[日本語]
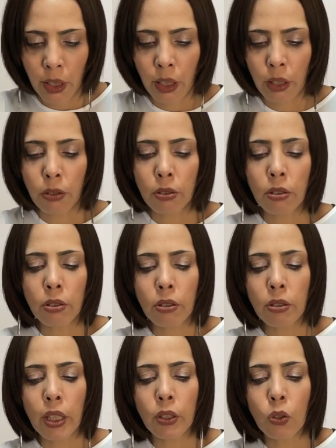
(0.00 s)
えこの
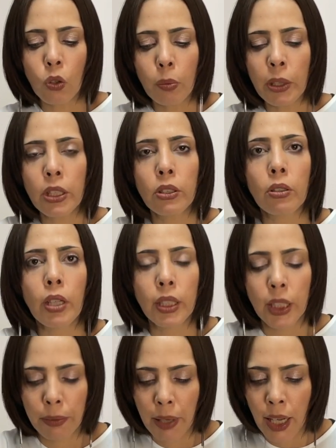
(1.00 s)
動画のコメント欄
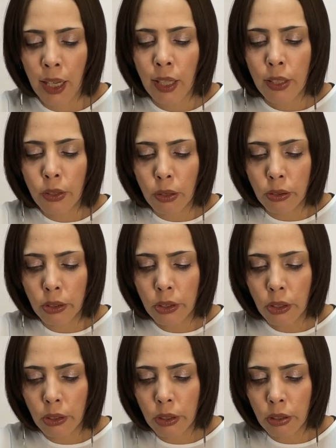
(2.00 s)
には、
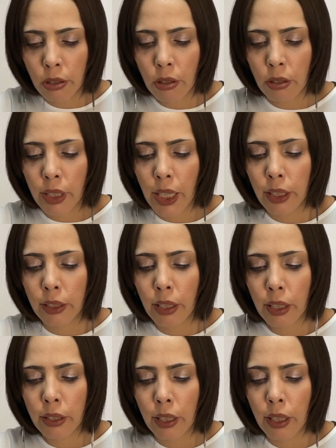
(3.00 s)
続々と海
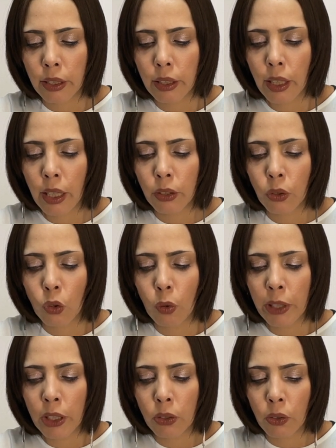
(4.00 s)
外から批判の
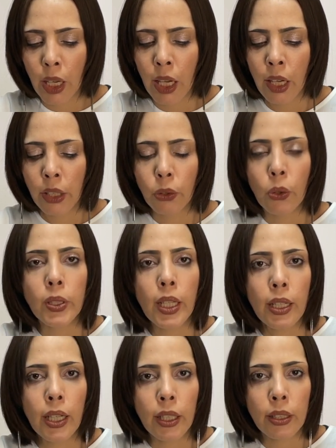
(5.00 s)
コメントが寄せ
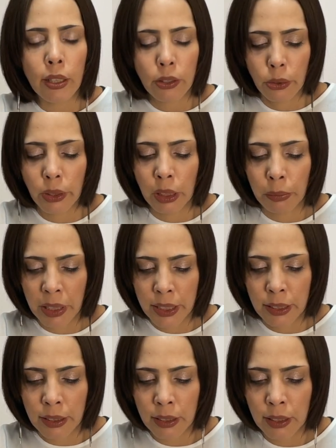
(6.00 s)
られたといいます。